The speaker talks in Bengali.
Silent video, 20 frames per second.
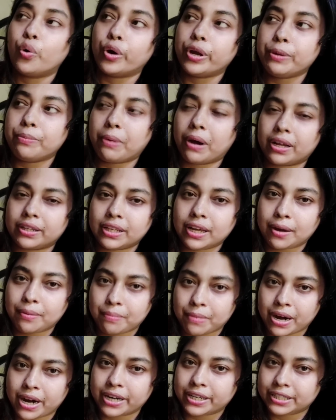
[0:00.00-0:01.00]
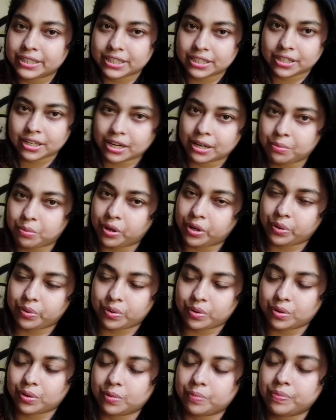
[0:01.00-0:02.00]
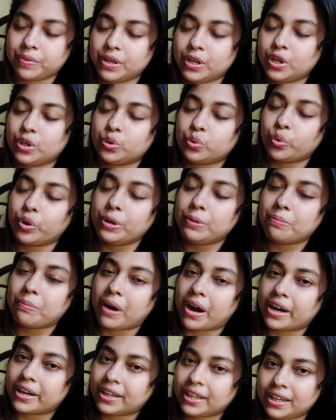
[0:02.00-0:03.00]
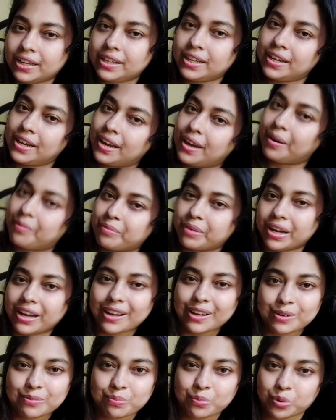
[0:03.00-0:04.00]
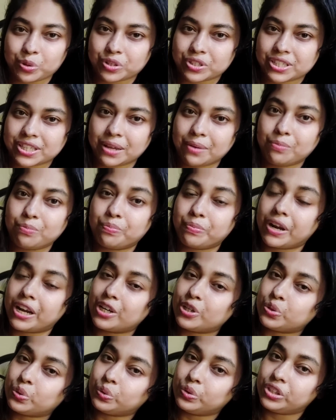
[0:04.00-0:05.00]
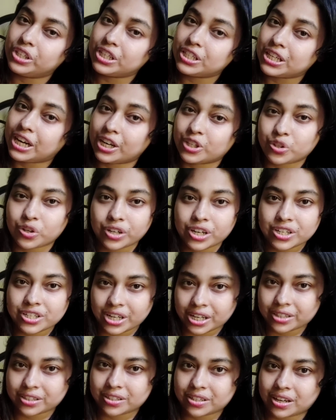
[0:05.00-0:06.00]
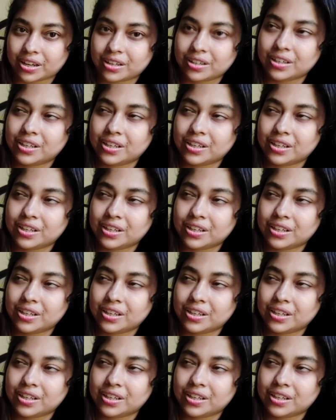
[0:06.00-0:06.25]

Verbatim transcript: ওই বাদা মাঠ যেটাকে বলে ওরকম তো ওই মাঠে গিয়ে আমরা বসতাম প্রায় সন্ধ্যে সাড়ে ছটা সাতটা